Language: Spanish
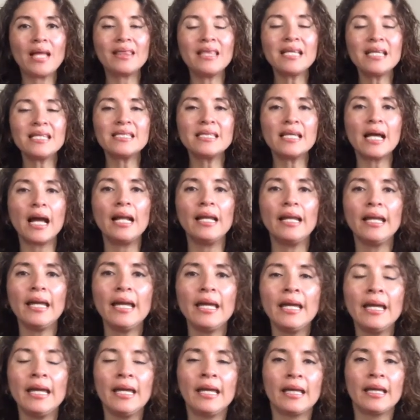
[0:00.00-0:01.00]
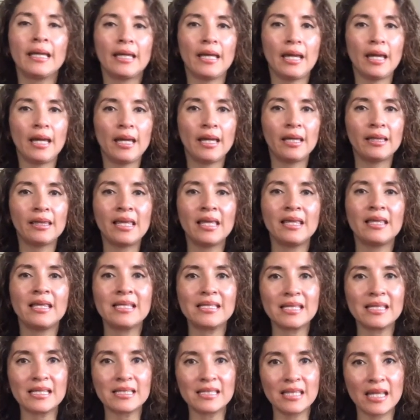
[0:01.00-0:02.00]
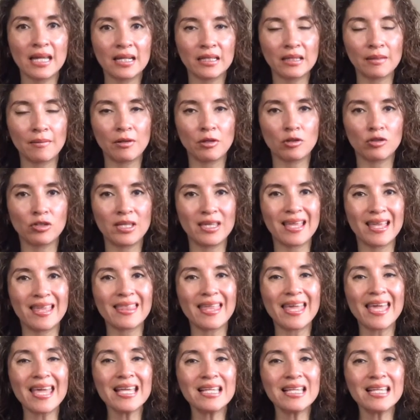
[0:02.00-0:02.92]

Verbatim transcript: te sale que tienes cierta velocidad.